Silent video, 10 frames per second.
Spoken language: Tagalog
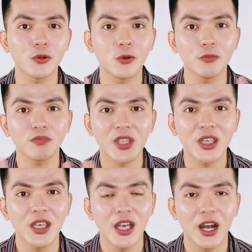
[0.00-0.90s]
So,
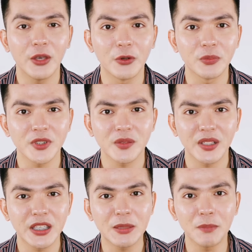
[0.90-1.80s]
ayun, mas
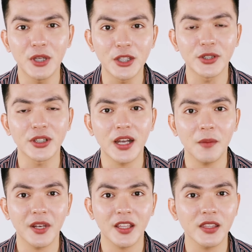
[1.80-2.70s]
nagiging bleeder
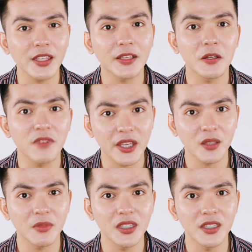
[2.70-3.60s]
ka pag nagtitake ka ng
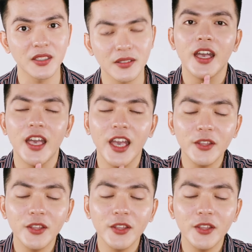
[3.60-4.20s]
vitamin E.